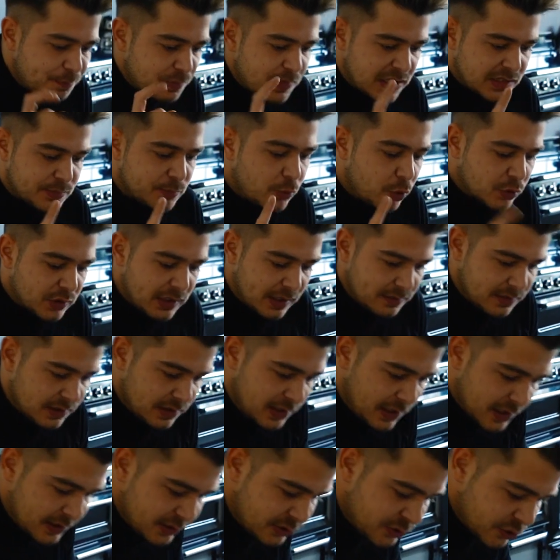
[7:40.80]
Das Brot hat eine
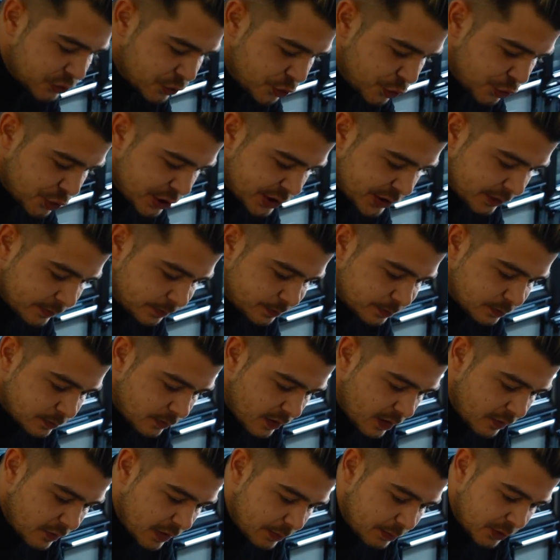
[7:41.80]
leichte Süße.
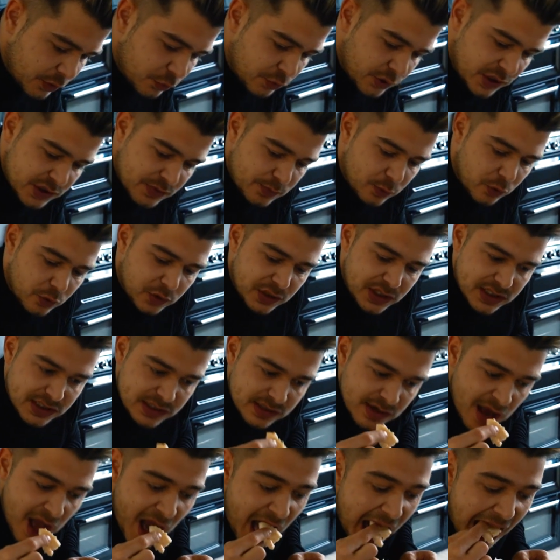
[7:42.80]
Ich werde mal nur das Brot
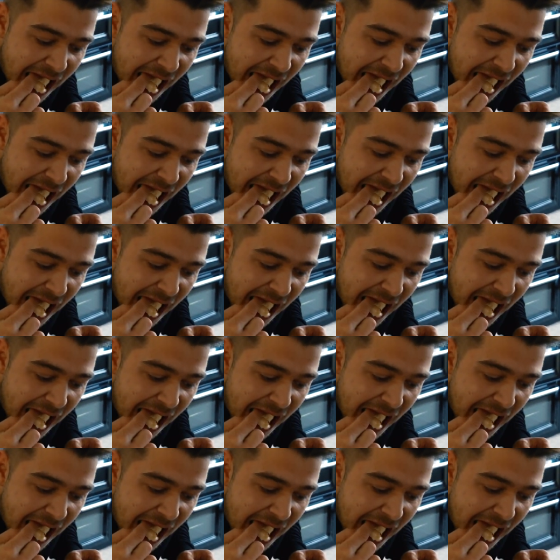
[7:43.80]
essen.